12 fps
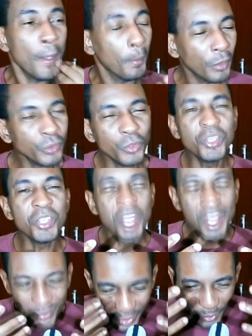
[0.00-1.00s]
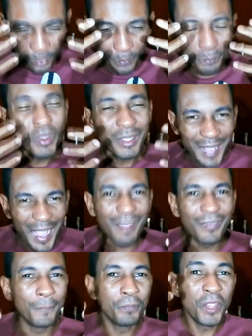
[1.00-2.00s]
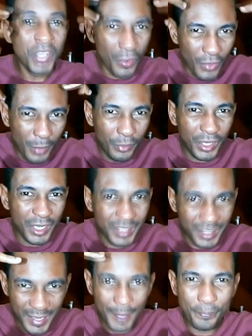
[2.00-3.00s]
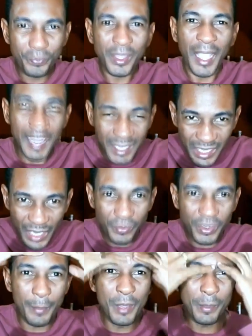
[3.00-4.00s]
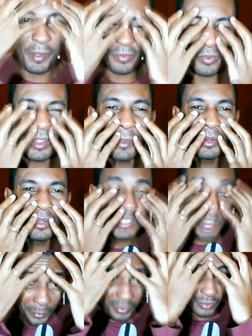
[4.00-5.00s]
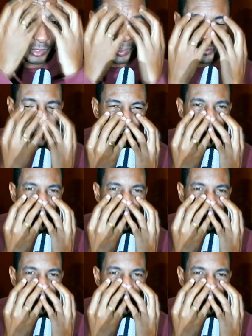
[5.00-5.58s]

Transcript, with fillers: Um montão de negro que pintava, deixava o cabelo crescer alisava o cabelo para ficar o cabelo liso só pra ficar com o cabelo sobre a